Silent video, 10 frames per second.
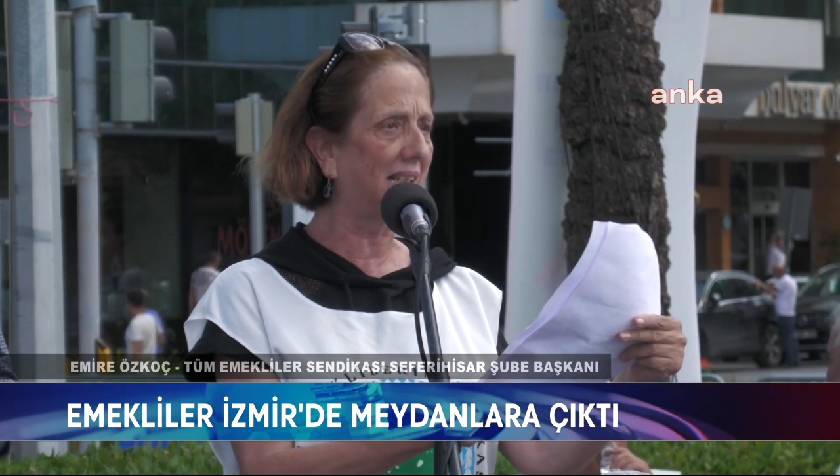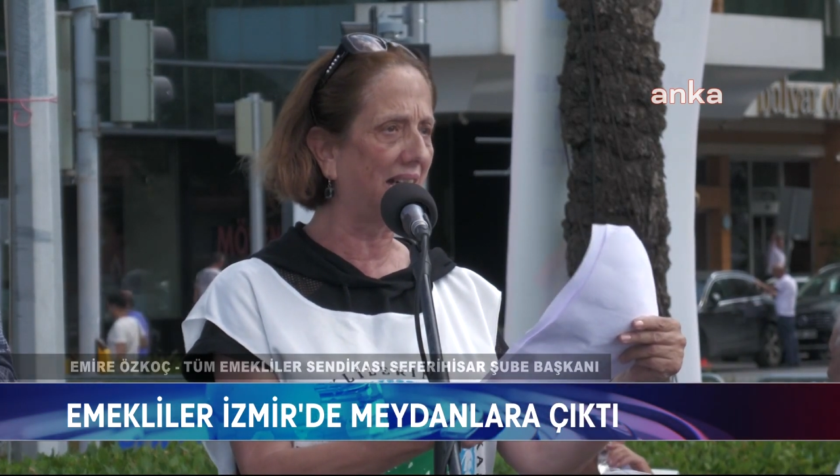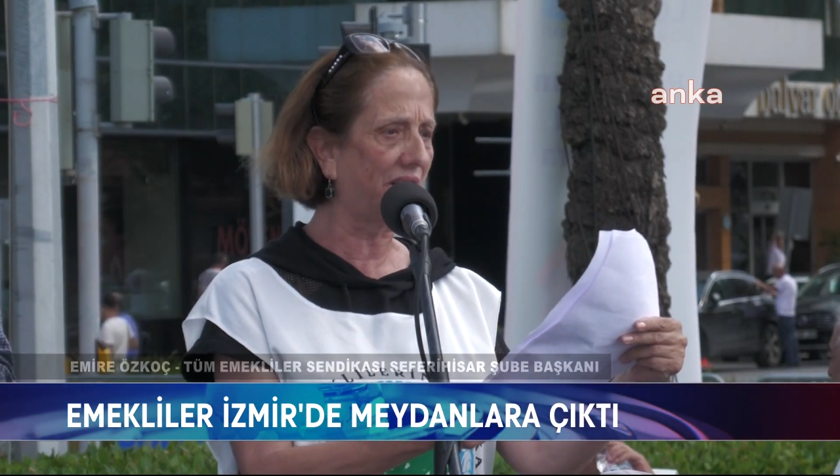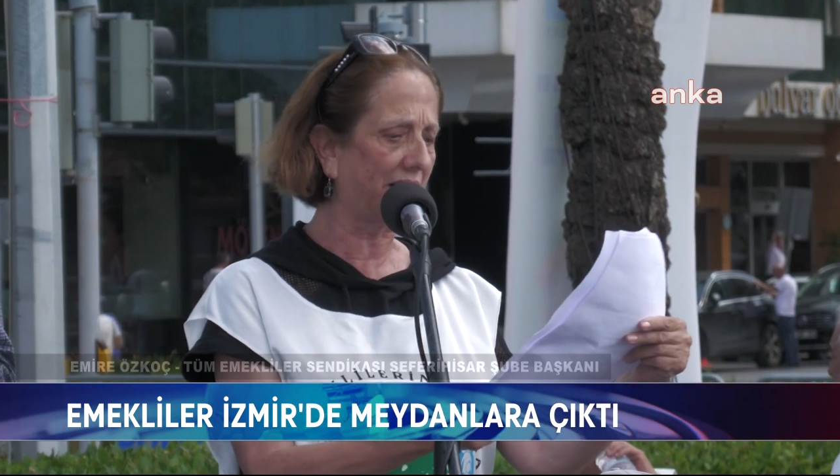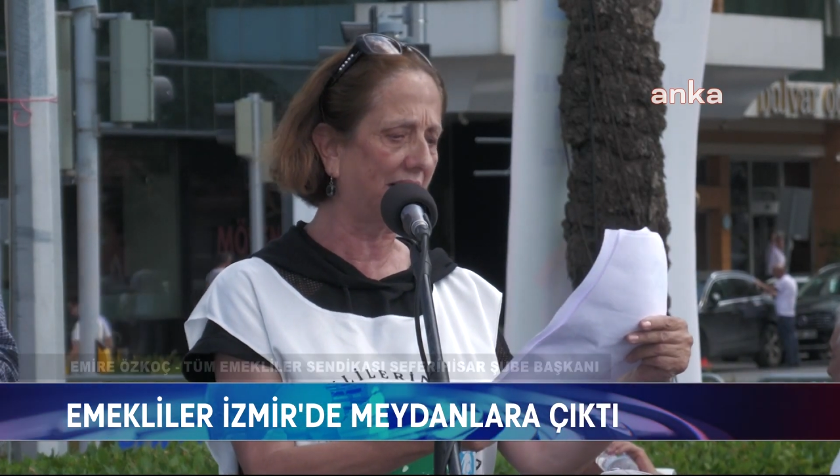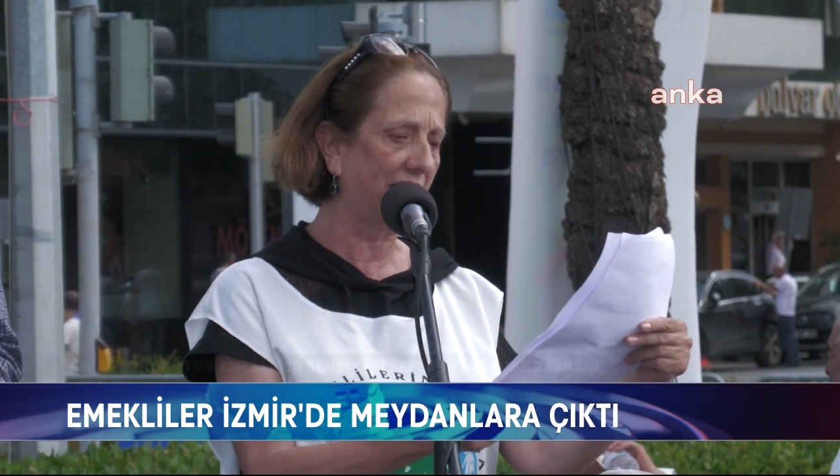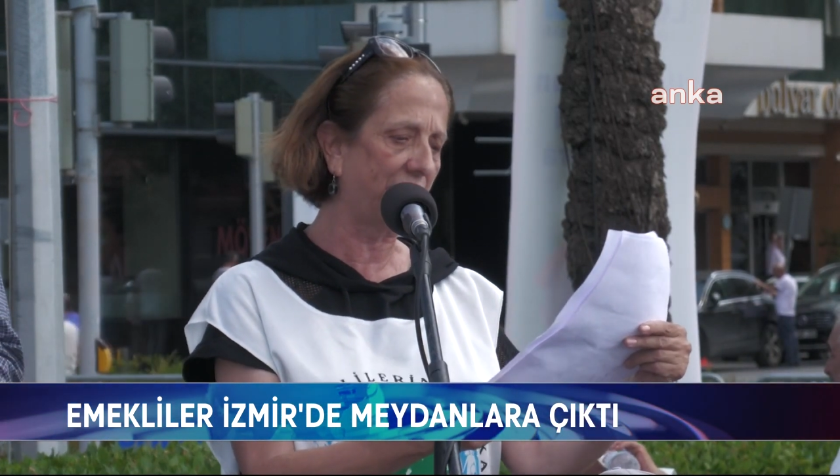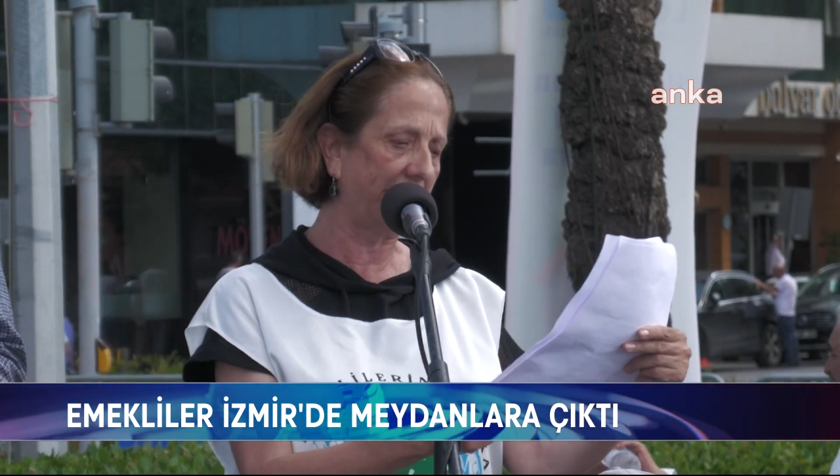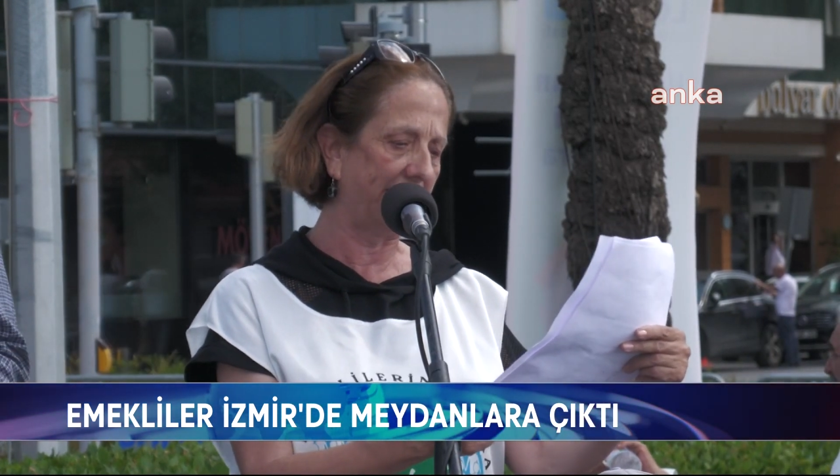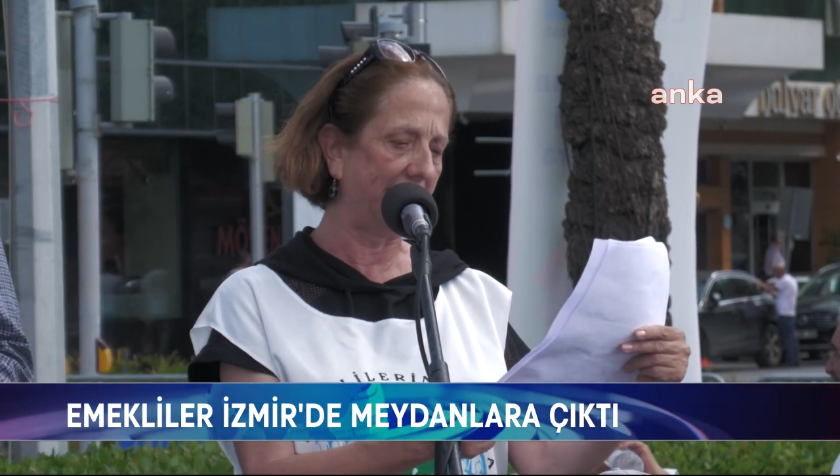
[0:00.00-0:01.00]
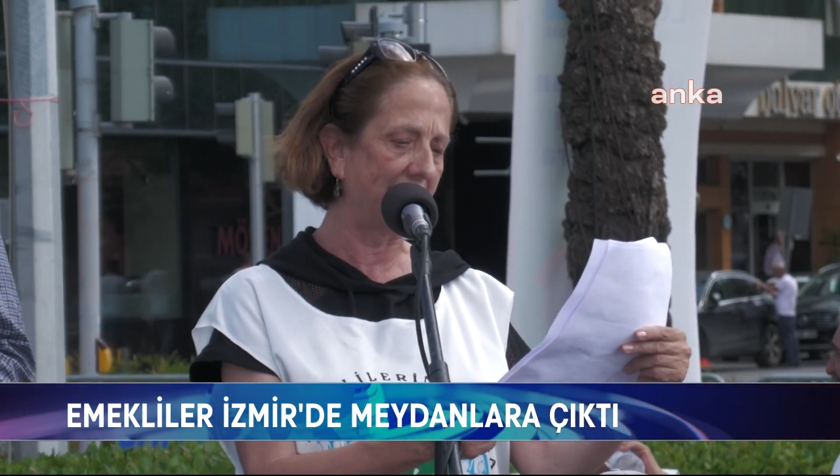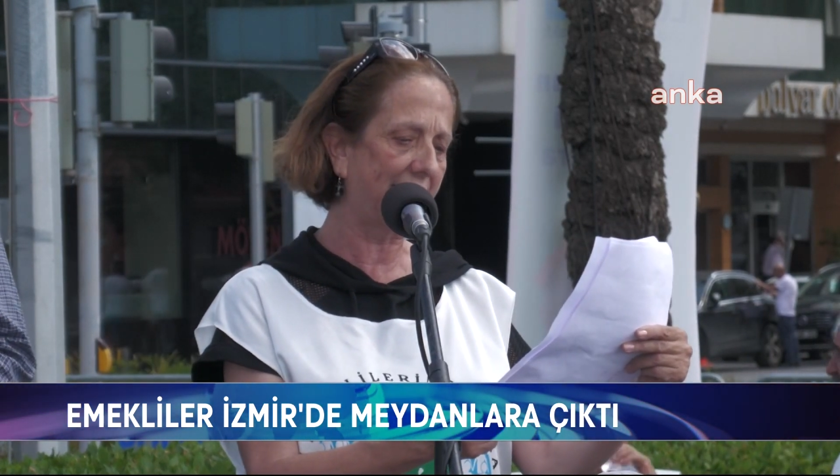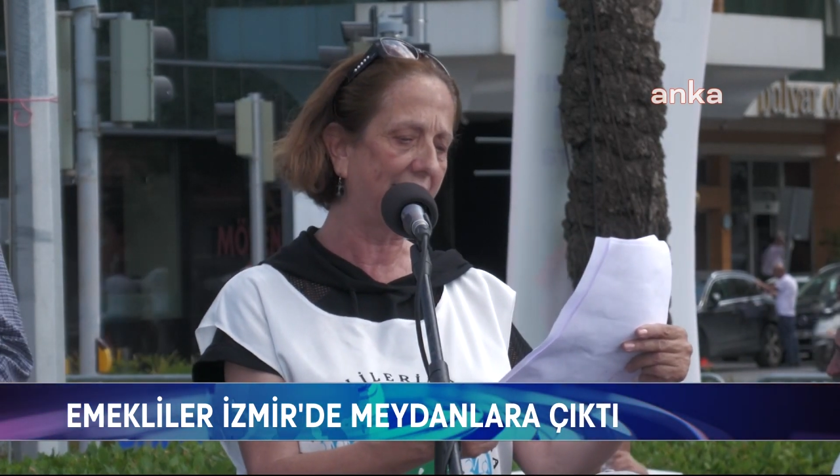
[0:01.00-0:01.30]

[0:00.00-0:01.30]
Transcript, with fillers: karşı karşıyayız.